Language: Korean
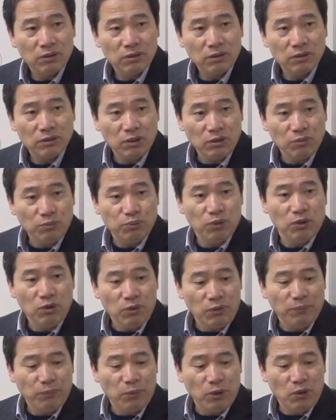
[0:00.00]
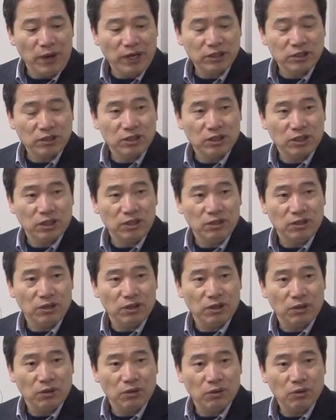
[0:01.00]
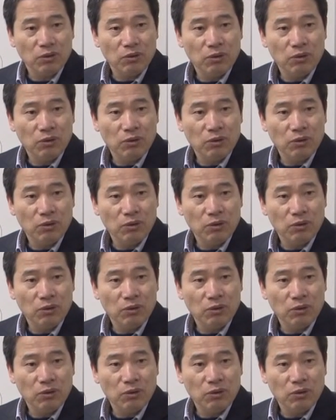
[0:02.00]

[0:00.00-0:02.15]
근데 뭘, 뭘 확증시키는 거예요?